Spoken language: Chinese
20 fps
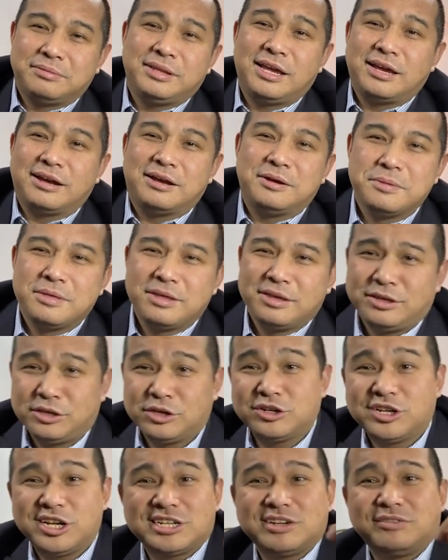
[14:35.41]
那个
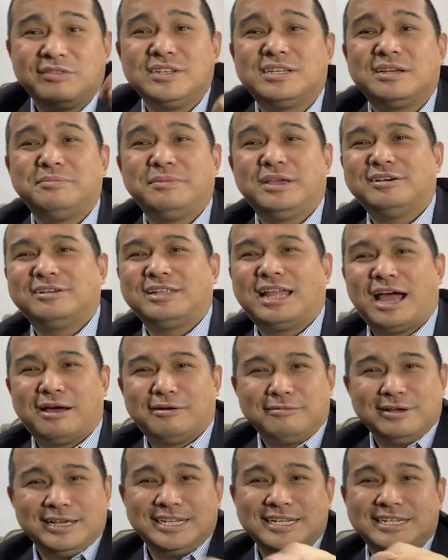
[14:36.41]
有些身份证没有
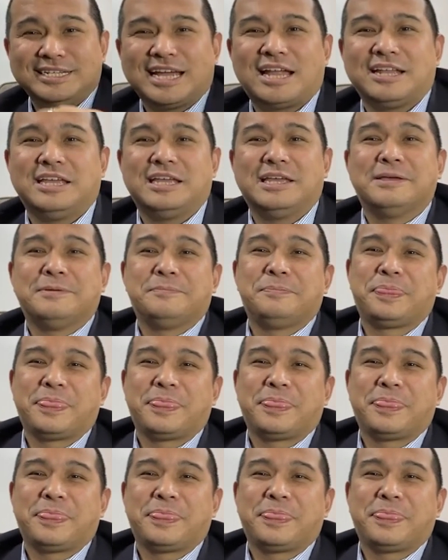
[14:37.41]
的，微信加你，